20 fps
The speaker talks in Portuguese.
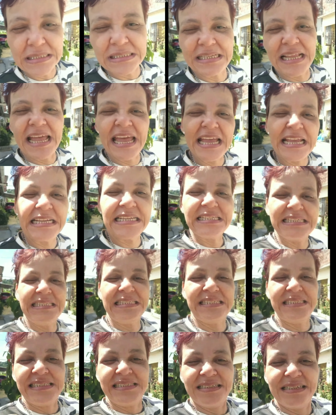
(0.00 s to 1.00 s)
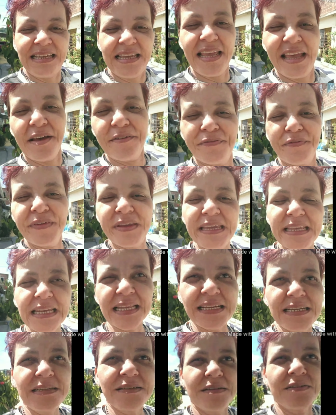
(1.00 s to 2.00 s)
né? É a
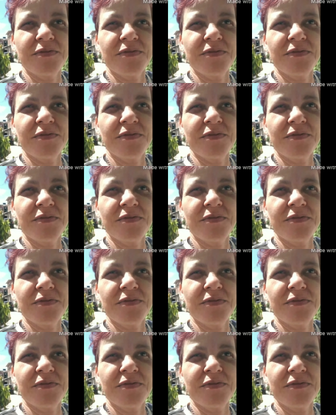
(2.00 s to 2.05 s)
vila.